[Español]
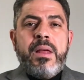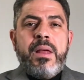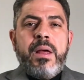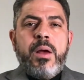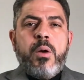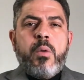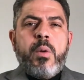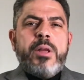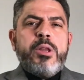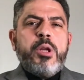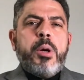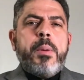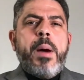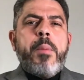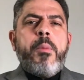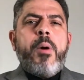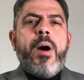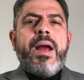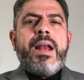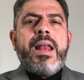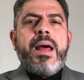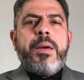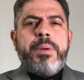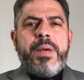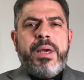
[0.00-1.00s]
Cuando vamos
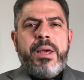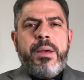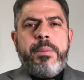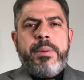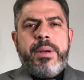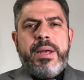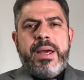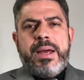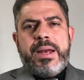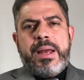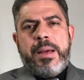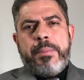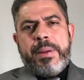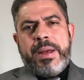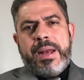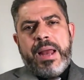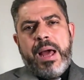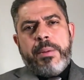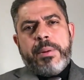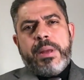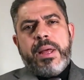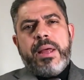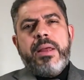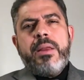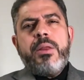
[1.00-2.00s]
a la Biblia, a la
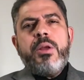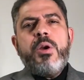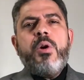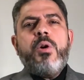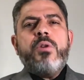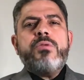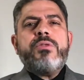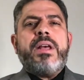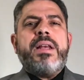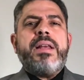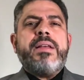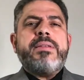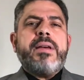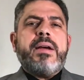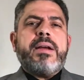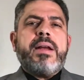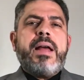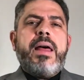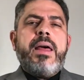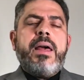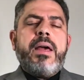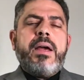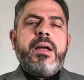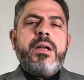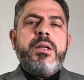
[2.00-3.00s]
palabra de Dios, a las
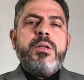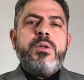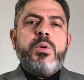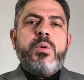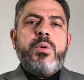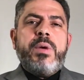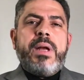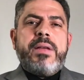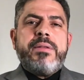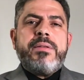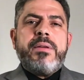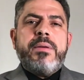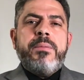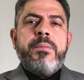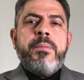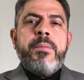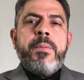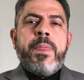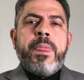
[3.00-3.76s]
sagradas escrituras,